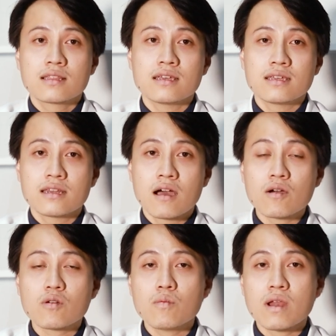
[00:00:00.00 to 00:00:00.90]
thì
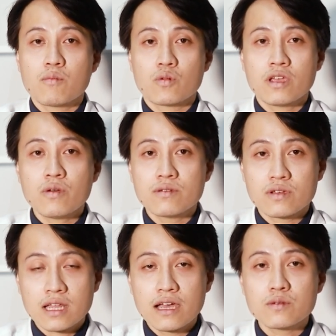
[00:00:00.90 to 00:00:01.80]
đó cũng là một dấu hiệu
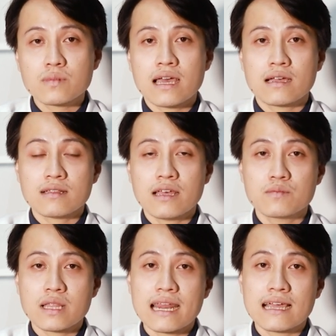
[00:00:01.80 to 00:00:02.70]
cho thấy chúng ta
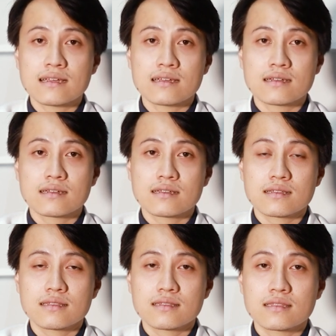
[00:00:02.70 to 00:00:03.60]
đang
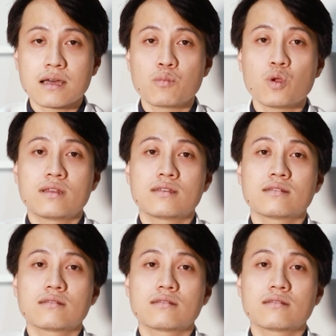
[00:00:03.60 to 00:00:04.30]
tập luyện